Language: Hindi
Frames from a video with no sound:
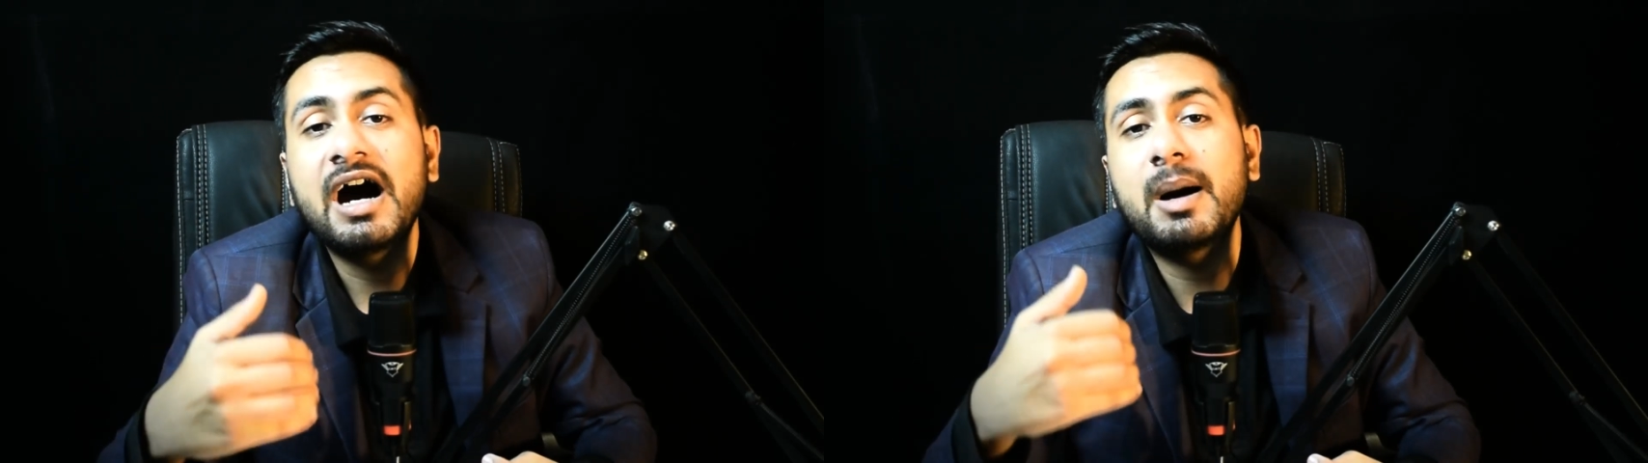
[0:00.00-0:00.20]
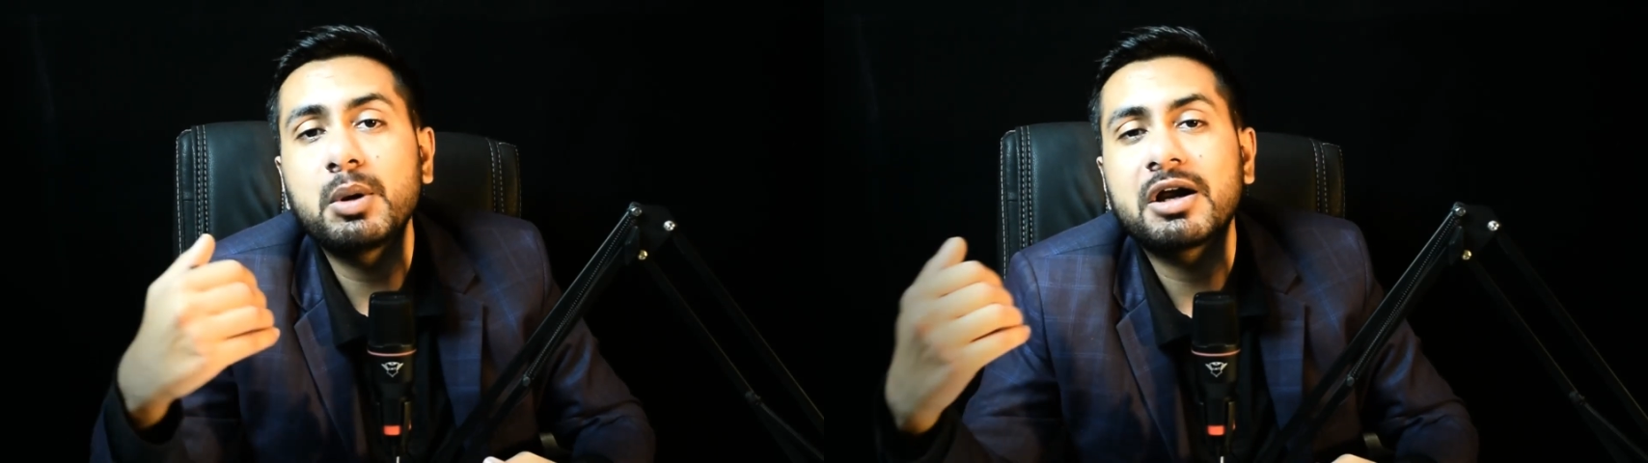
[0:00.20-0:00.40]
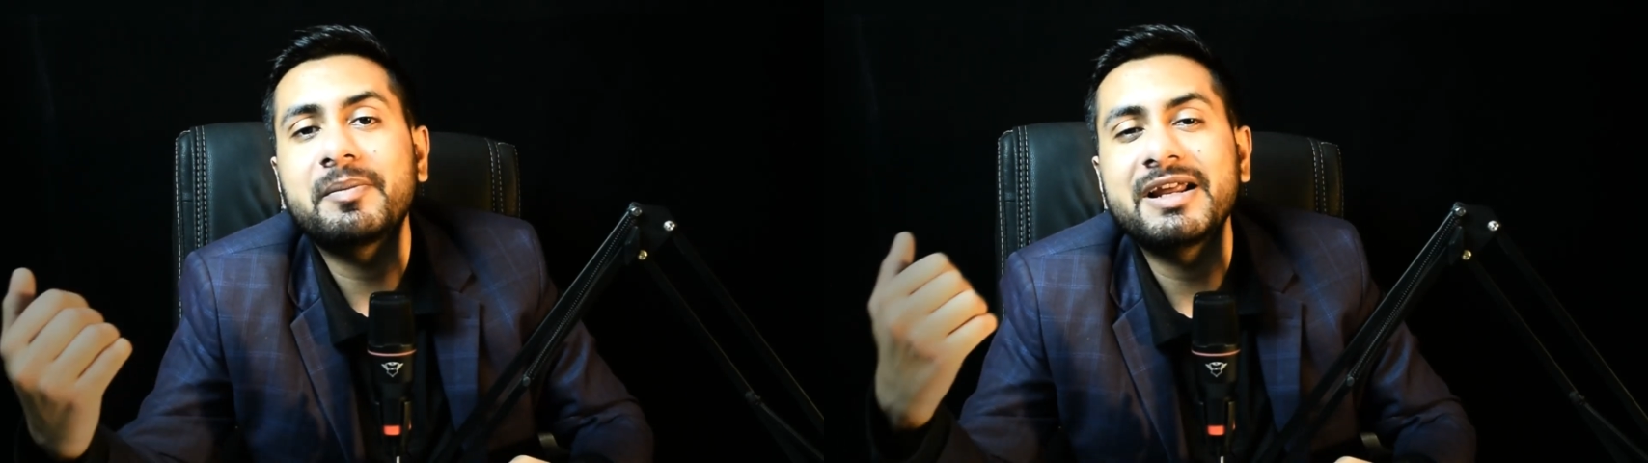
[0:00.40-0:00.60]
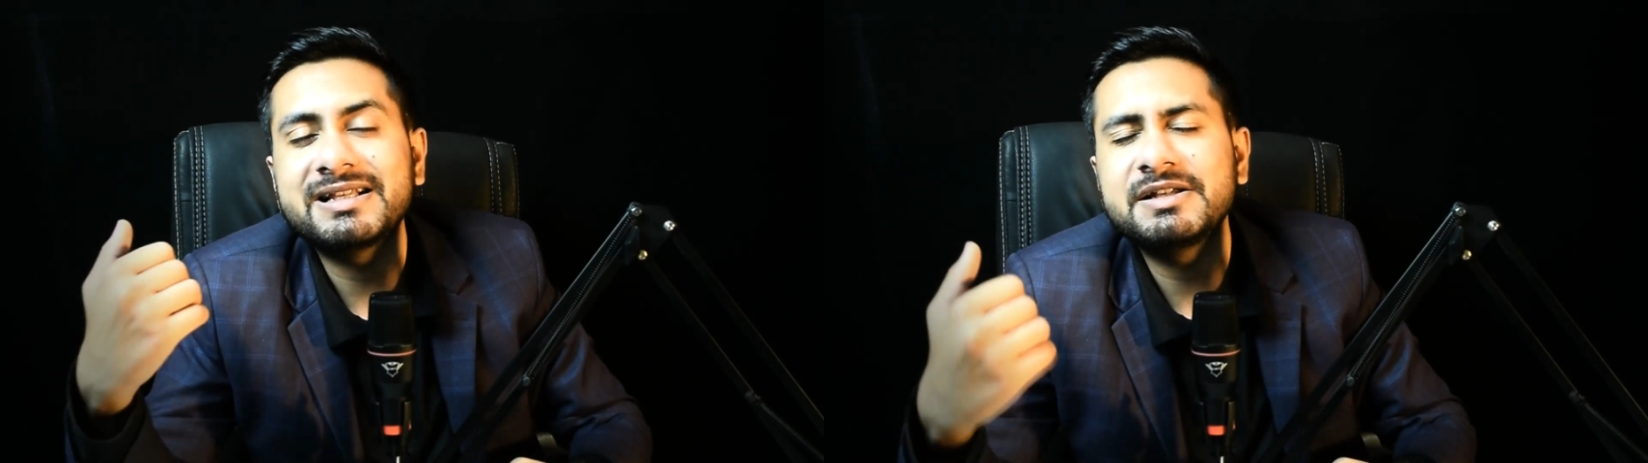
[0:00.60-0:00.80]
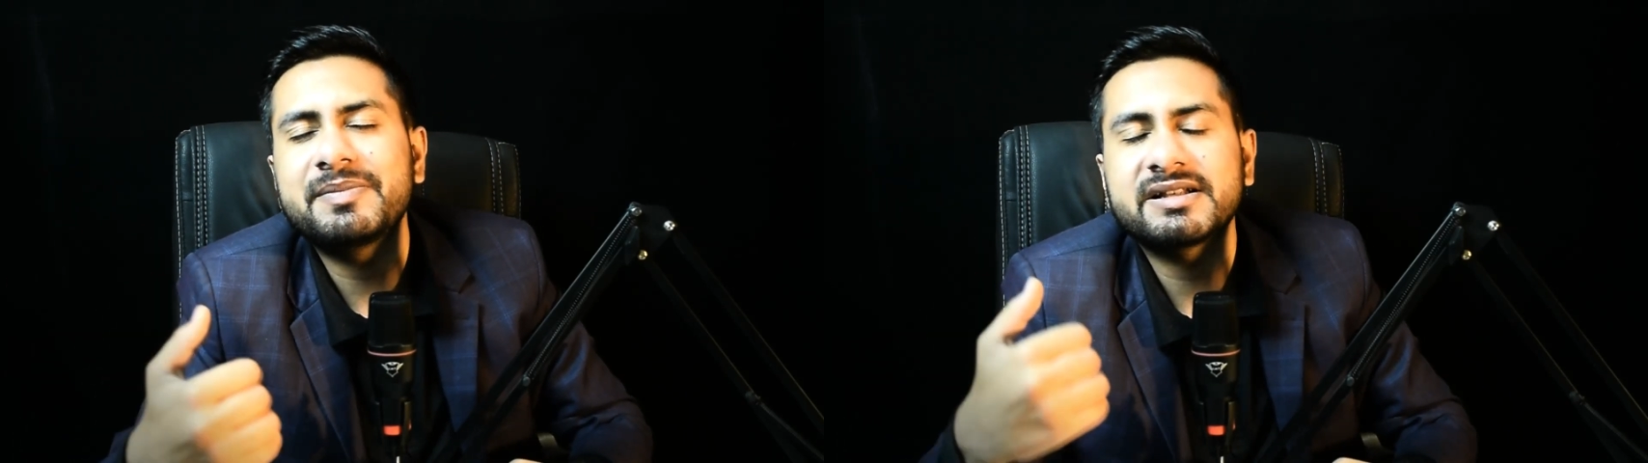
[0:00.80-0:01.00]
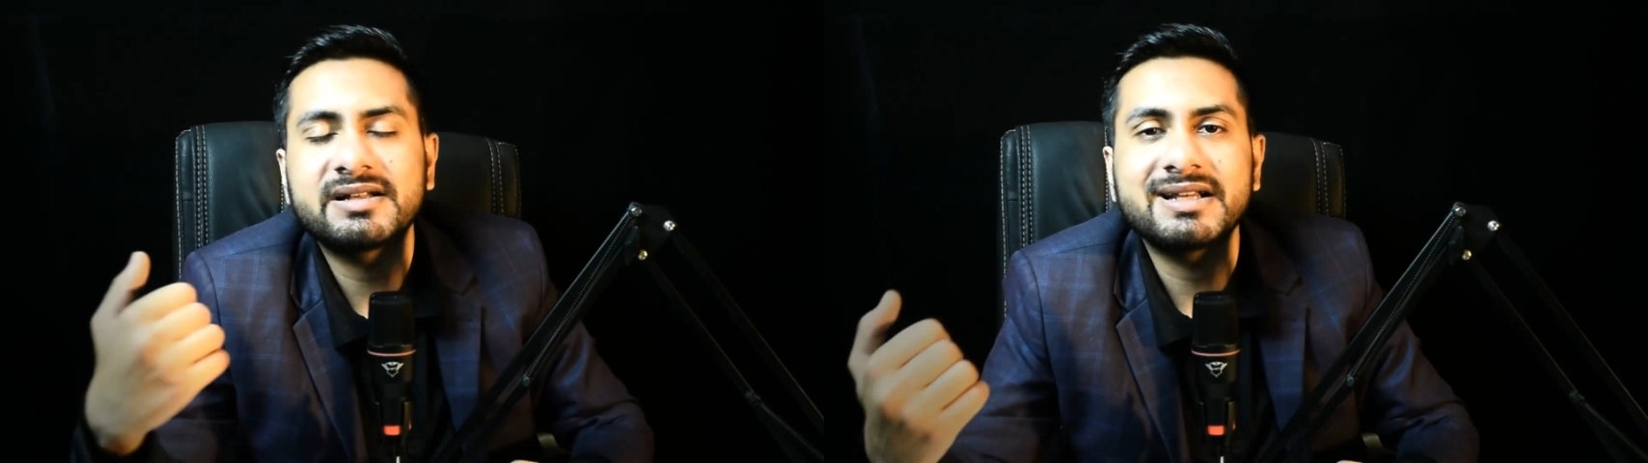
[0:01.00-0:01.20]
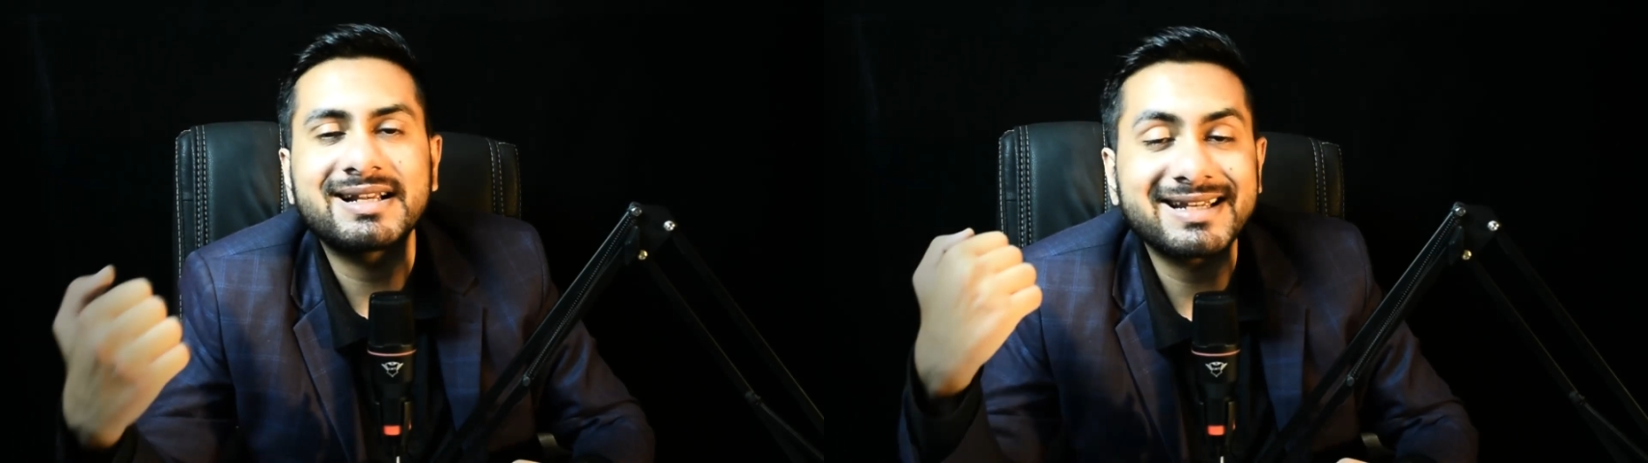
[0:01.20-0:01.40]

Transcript: आप लोग अपने ईजी पैसा जैस